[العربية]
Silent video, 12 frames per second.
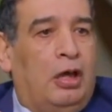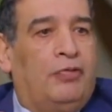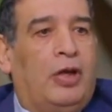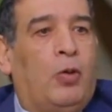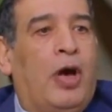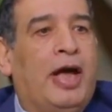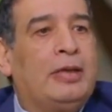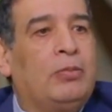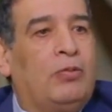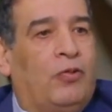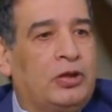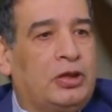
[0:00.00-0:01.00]
فلو هاجم
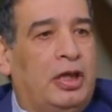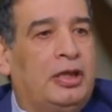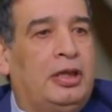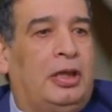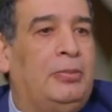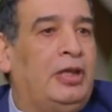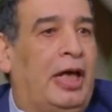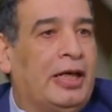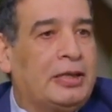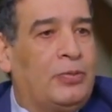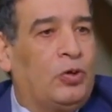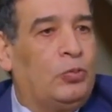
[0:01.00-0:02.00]
المفاصل هيعمل لي
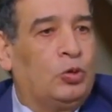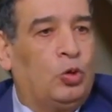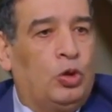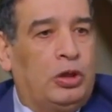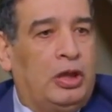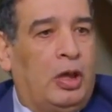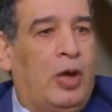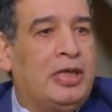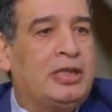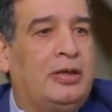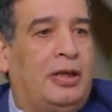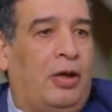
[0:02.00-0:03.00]
حاجه اسمها روماتويد لو
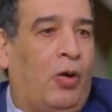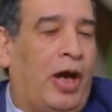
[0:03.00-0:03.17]
لو